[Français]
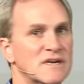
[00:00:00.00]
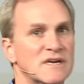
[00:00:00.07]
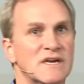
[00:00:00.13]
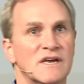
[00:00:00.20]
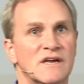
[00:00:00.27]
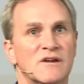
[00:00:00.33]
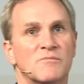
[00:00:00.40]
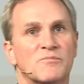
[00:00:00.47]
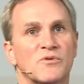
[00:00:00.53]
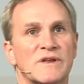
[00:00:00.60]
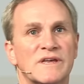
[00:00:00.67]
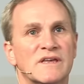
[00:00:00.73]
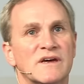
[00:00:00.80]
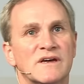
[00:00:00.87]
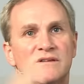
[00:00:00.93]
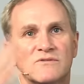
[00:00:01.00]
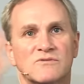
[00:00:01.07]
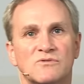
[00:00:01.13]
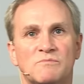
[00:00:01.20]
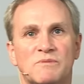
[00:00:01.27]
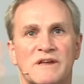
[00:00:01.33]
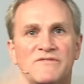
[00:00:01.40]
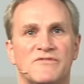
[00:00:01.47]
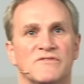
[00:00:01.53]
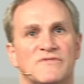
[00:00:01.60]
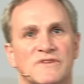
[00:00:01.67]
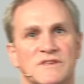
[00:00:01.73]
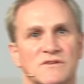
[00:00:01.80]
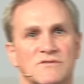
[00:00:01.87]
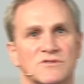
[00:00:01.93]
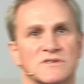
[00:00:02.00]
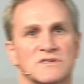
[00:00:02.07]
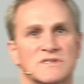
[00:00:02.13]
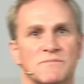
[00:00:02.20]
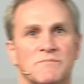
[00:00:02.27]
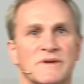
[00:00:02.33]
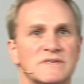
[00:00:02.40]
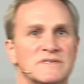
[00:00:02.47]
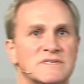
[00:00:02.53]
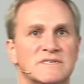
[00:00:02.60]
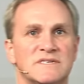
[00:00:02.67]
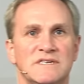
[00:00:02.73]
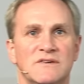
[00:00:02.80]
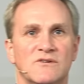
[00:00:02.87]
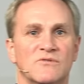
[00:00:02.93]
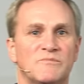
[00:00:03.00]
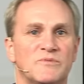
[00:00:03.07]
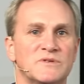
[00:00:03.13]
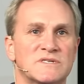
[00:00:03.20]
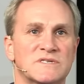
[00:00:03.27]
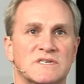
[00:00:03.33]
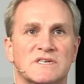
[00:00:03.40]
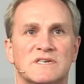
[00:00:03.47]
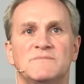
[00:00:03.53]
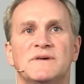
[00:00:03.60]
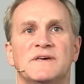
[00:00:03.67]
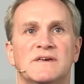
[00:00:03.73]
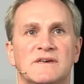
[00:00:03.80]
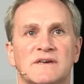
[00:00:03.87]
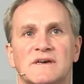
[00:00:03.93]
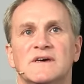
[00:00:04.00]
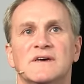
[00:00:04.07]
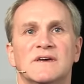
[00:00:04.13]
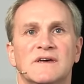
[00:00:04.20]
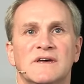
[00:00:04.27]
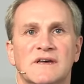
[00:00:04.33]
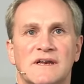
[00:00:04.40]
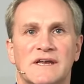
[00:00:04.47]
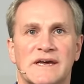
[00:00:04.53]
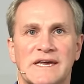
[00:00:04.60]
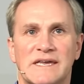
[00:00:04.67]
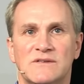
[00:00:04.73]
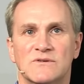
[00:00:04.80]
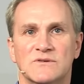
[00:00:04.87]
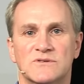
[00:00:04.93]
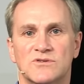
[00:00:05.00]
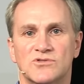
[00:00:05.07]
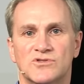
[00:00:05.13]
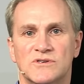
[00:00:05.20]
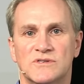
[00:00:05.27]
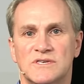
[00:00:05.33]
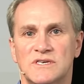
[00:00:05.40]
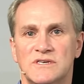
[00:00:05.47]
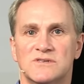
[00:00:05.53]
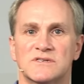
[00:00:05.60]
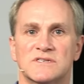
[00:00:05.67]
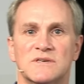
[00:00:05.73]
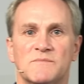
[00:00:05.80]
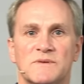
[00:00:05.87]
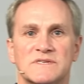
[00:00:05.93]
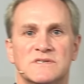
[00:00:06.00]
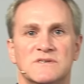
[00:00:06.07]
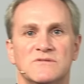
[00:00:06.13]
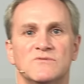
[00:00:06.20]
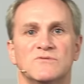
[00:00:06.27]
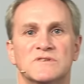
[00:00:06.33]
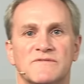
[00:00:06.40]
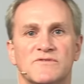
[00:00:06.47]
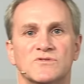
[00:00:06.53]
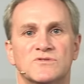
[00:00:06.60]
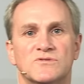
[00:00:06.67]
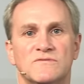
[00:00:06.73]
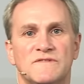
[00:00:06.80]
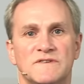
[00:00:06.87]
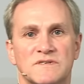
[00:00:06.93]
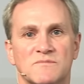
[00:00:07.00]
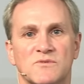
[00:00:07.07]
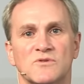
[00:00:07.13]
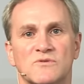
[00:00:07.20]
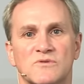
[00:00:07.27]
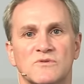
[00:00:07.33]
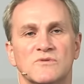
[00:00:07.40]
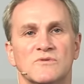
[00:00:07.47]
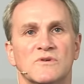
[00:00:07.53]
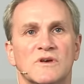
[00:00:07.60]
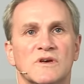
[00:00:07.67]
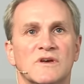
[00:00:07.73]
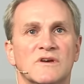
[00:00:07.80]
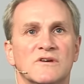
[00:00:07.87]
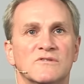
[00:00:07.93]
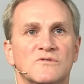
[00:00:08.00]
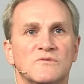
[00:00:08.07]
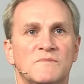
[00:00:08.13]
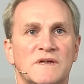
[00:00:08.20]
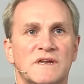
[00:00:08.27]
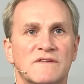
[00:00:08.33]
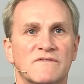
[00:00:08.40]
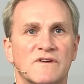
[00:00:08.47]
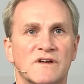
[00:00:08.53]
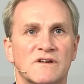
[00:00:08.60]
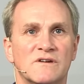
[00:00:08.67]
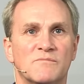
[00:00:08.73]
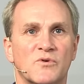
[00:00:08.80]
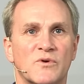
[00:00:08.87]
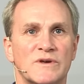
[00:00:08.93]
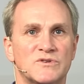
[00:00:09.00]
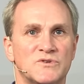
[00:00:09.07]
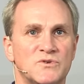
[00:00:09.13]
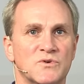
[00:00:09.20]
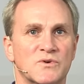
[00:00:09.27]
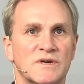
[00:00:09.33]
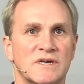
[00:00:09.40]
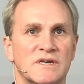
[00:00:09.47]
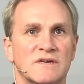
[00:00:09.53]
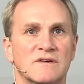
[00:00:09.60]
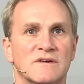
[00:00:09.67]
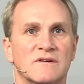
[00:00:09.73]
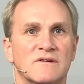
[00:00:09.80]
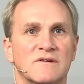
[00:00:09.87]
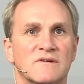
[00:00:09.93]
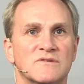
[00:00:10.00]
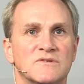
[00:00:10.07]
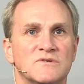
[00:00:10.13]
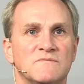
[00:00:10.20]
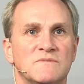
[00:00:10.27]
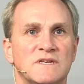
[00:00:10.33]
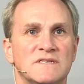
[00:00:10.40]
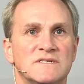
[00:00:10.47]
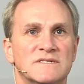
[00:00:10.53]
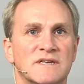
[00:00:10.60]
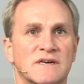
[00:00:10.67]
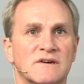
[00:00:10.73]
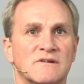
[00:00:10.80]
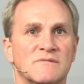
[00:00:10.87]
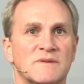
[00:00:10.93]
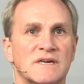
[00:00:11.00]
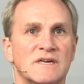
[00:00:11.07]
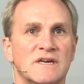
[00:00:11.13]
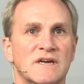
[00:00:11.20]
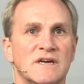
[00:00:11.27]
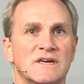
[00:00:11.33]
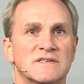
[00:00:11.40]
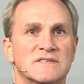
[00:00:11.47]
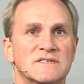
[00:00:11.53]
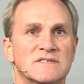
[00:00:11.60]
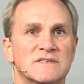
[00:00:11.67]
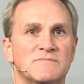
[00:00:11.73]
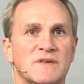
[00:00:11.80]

Alors pour les gars du plateforme vidéo, je ne sais pas si on peut streamer la réunion ce jeudi. Je ne sais pas si nous avons suffisamment de, bénévoles pour assurer euh, ce ministère, mais si c'est bien